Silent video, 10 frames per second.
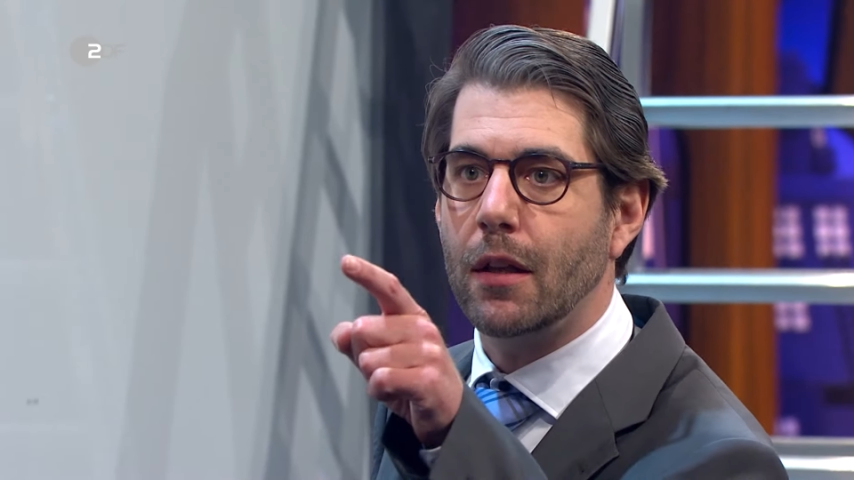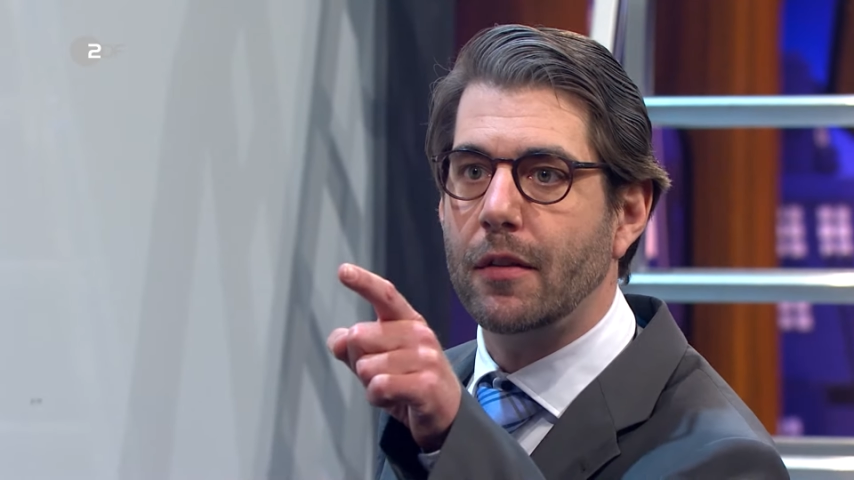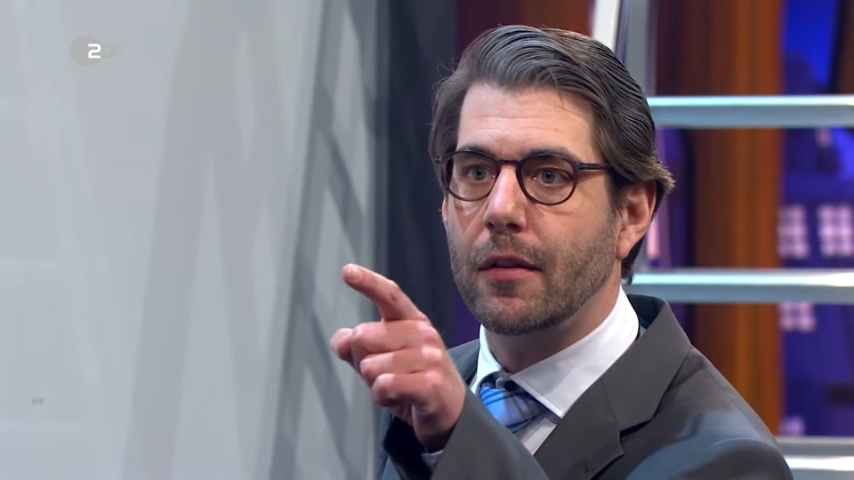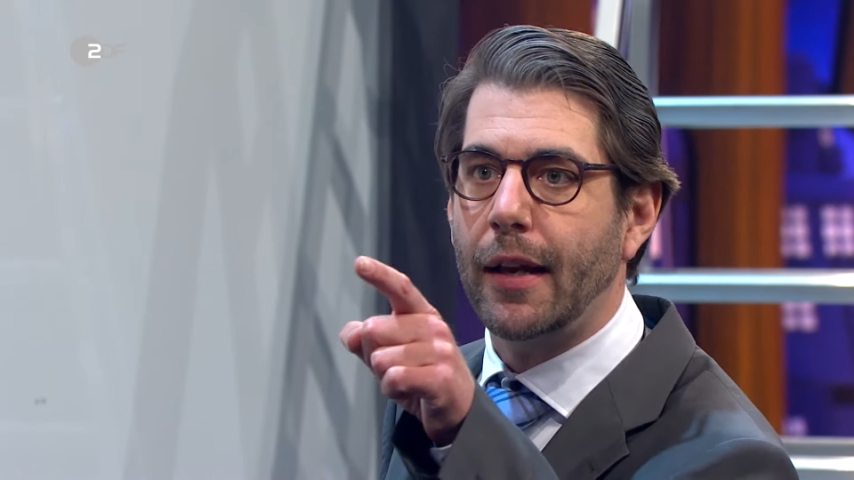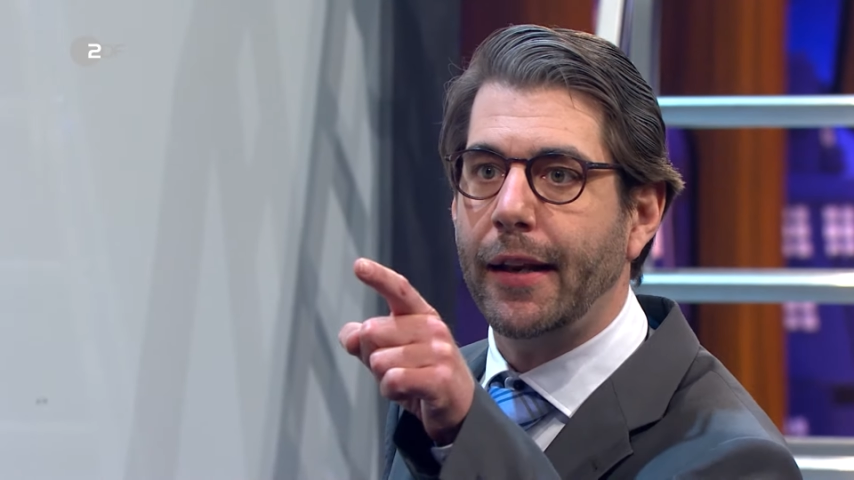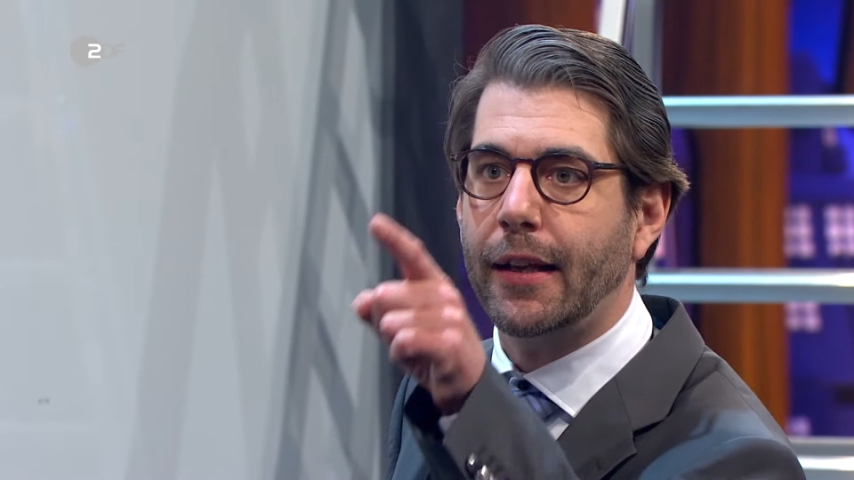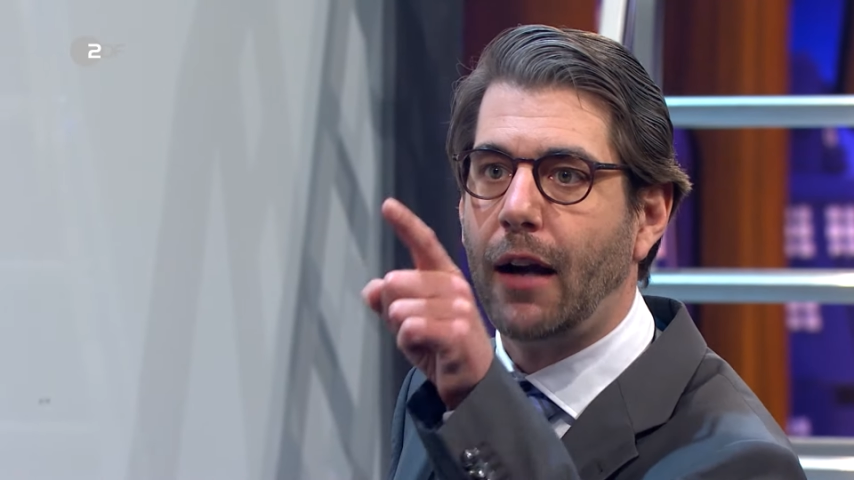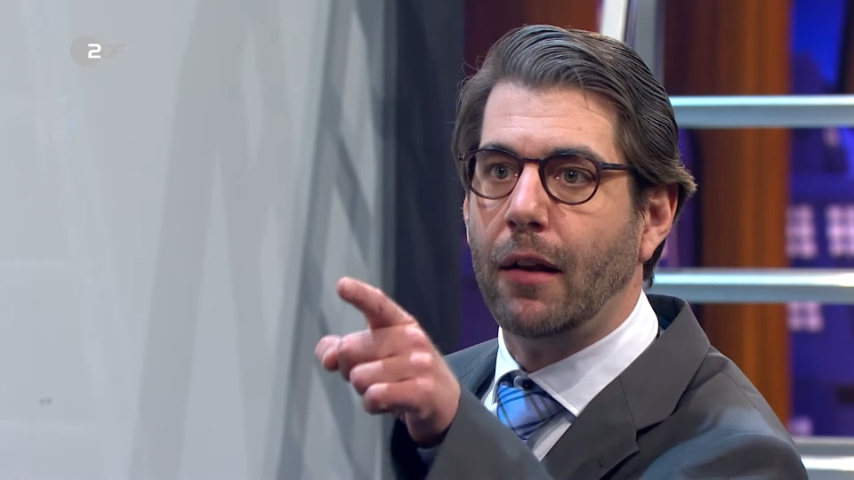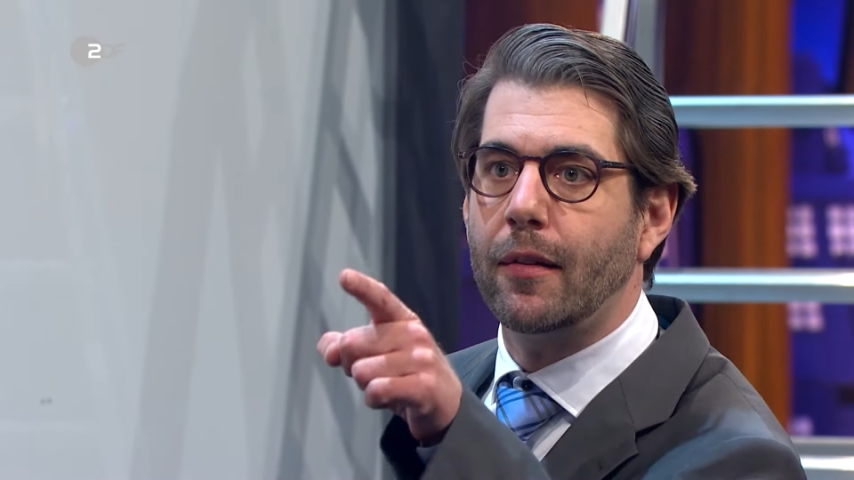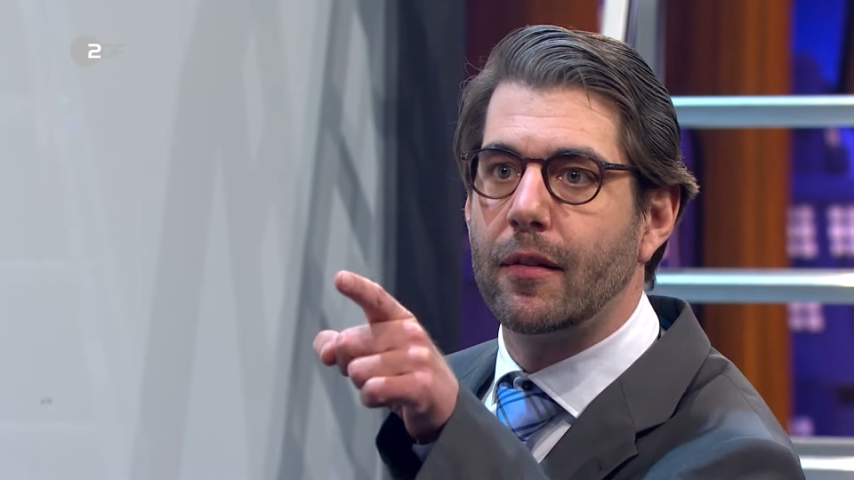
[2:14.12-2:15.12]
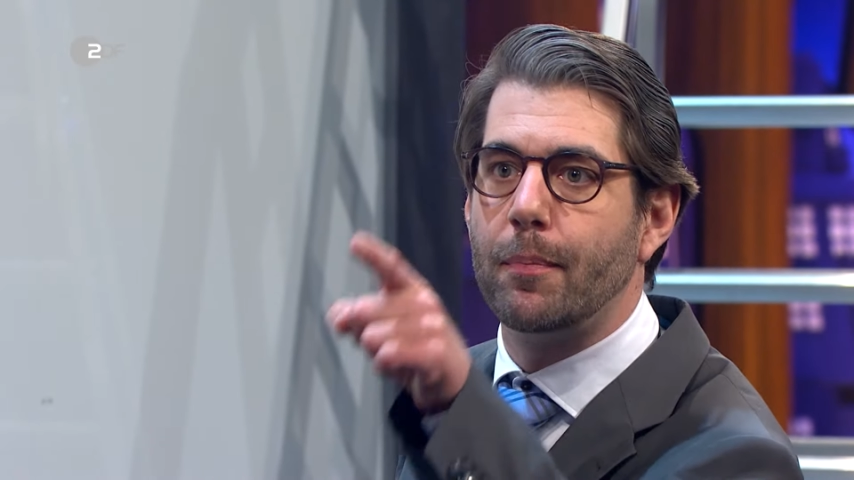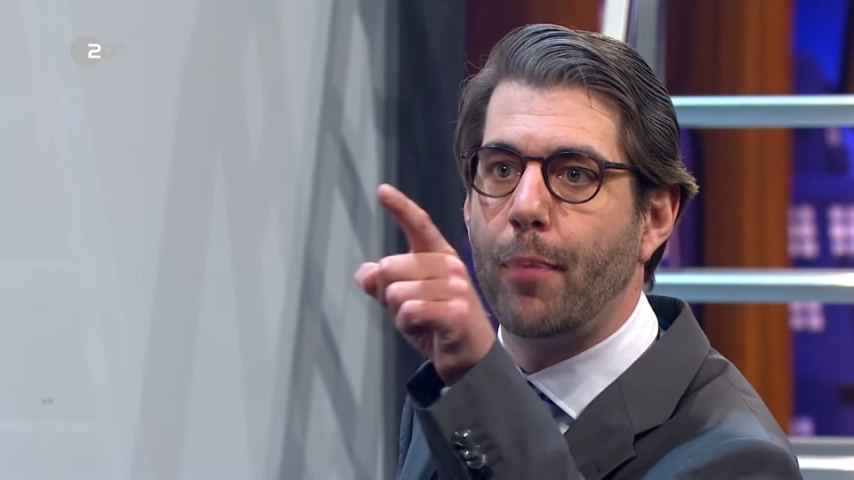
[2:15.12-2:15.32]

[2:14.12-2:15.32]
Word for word: das ist eine ganz